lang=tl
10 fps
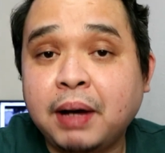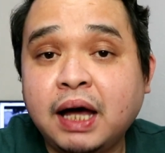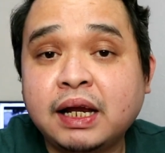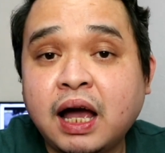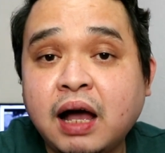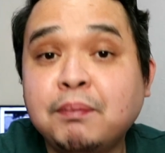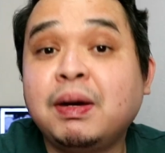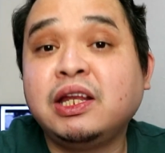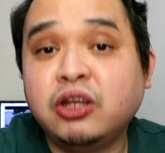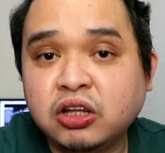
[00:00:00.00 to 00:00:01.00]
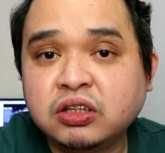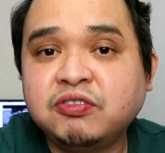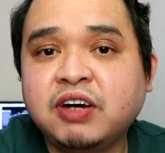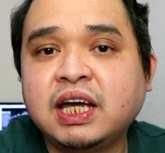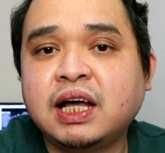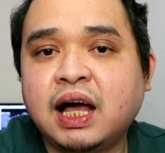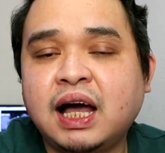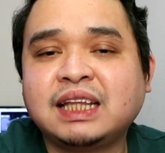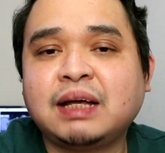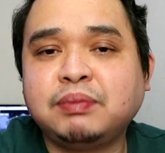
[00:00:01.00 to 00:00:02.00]
para ma-notify
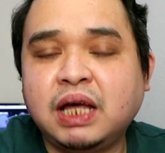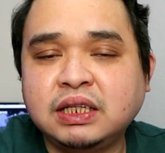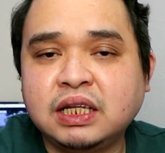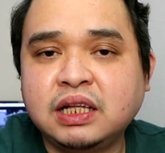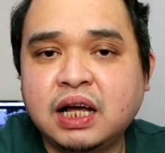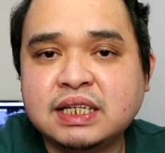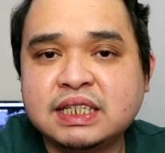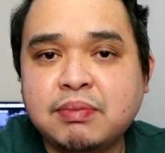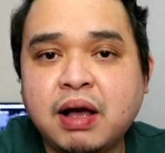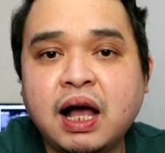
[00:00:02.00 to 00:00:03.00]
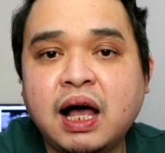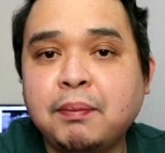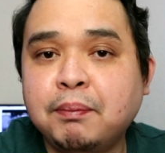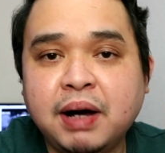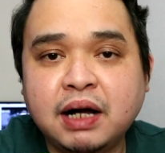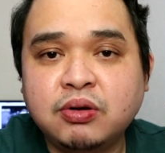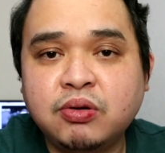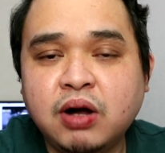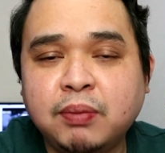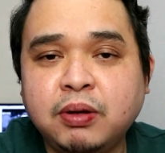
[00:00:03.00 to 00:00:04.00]
ka at updated ka sa mga
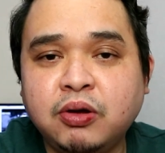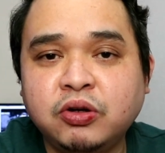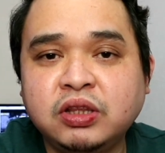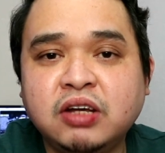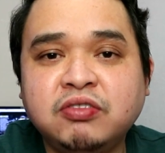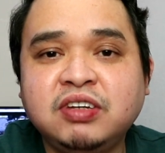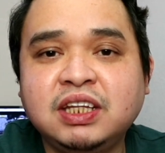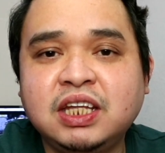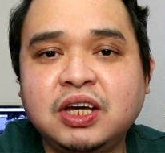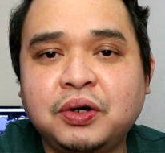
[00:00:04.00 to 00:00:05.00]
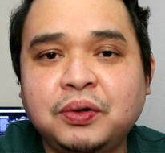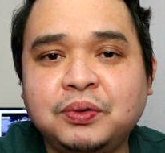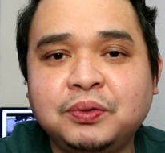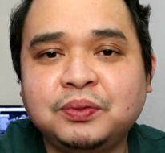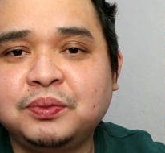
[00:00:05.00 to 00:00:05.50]
bago kong upload na video.